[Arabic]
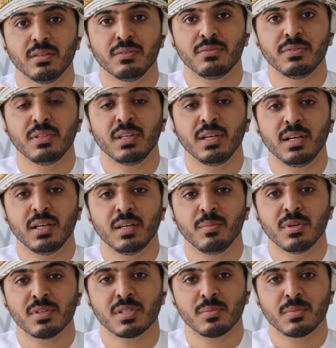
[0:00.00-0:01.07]
في النهايه
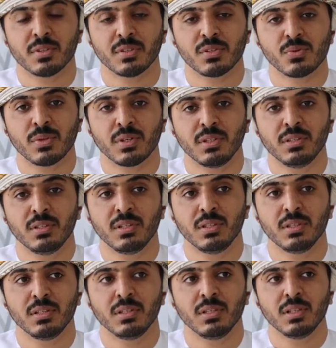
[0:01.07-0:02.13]
المغزى من التصوير عندي
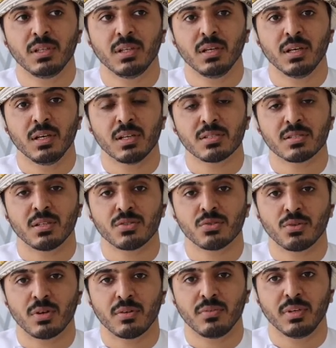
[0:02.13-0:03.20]
ان اصنع
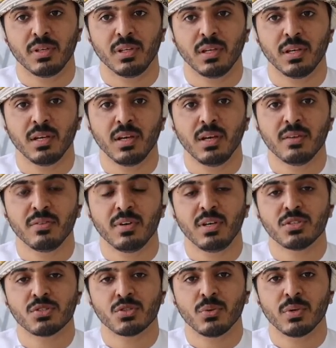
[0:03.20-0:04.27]
الصور الفنيه
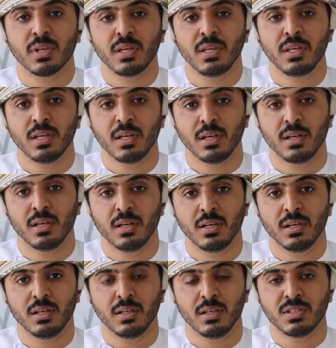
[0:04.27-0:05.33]
فاحس صوري هي
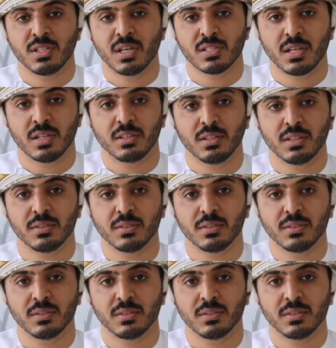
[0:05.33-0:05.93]
انجازاتي